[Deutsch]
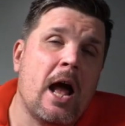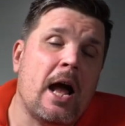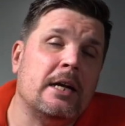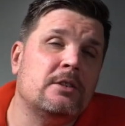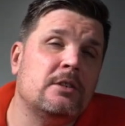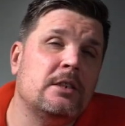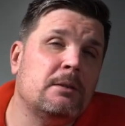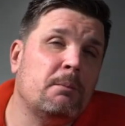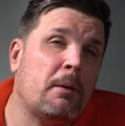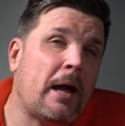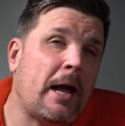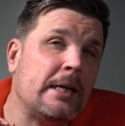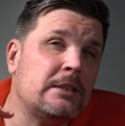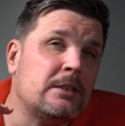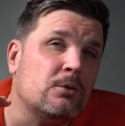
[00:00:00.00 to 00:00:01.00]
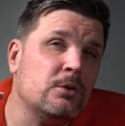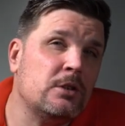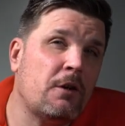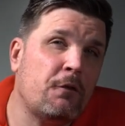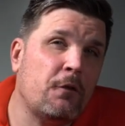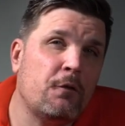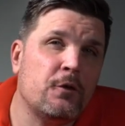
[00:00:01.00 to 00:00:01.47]
also diesen Preis
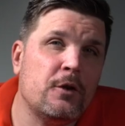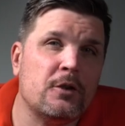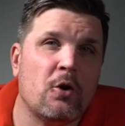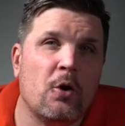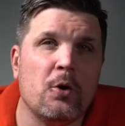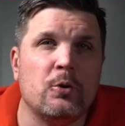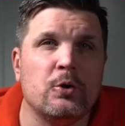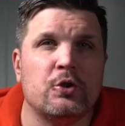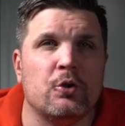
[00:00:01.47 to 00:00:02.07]
unter 500 Euro